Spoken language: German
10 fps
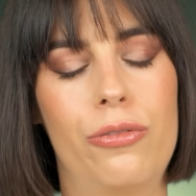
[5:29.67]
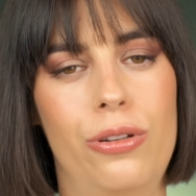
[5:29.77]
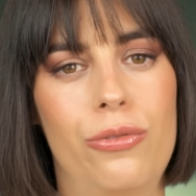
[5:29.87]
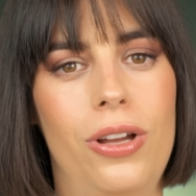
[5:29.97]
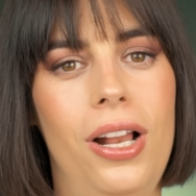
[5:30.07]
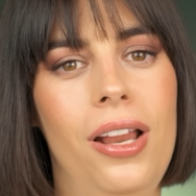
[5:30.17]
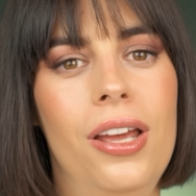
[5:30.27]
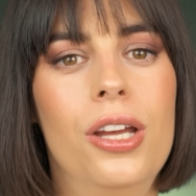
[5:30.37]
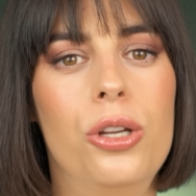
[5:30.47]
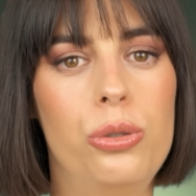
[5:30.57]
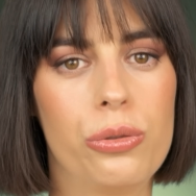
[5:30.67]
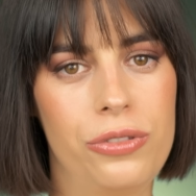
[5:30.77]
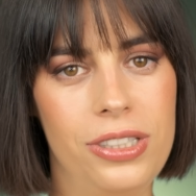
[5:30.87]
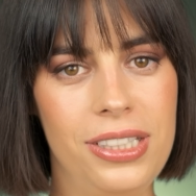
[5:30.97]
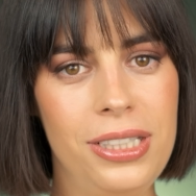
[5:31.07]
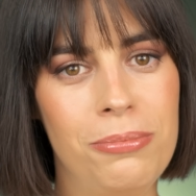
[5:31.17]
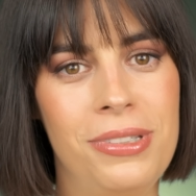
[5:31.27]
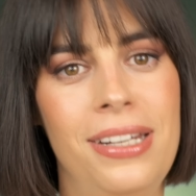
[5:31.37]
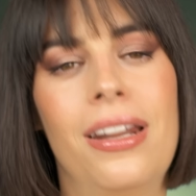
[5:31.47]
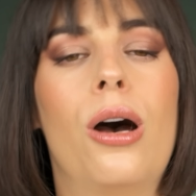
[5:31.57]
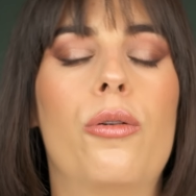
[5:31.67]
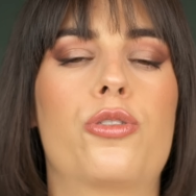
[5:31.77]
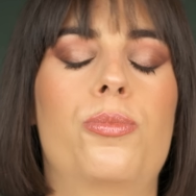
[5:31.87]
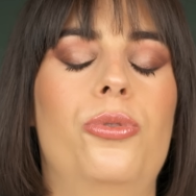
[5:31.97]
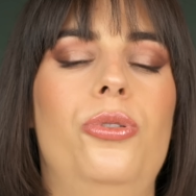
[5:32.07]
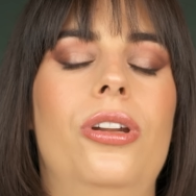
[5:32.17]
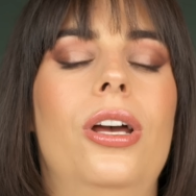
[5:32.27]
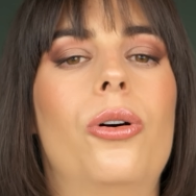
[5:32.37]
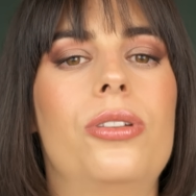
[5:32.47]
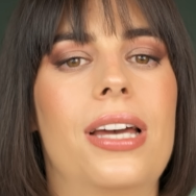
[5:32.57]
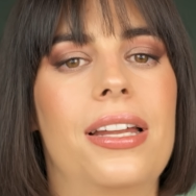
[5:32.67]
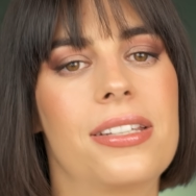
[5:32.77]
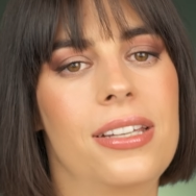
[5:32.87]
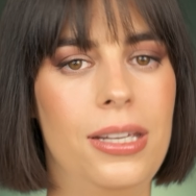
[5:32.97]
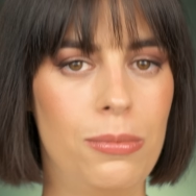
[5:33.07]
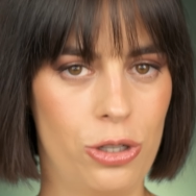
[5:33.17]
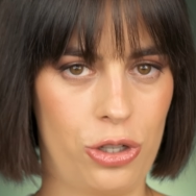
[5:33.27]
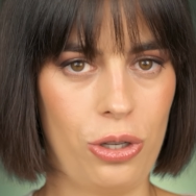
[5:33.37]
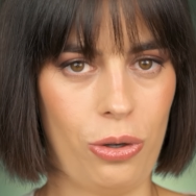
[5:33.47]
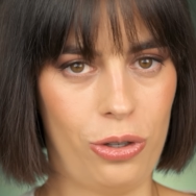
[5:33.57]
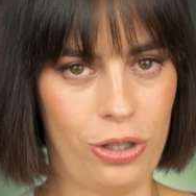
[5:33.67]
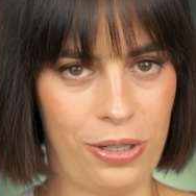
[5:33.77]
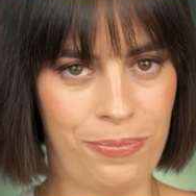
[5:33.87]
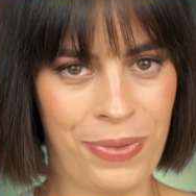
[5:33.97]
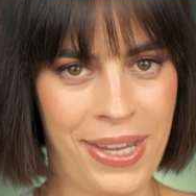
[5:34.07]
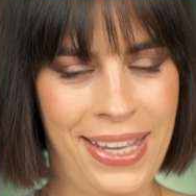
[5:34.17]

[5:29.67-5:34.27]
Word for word: Auf jeden Fall durfte ich ihm den aufsprühen und er hat himmlisch gerochen.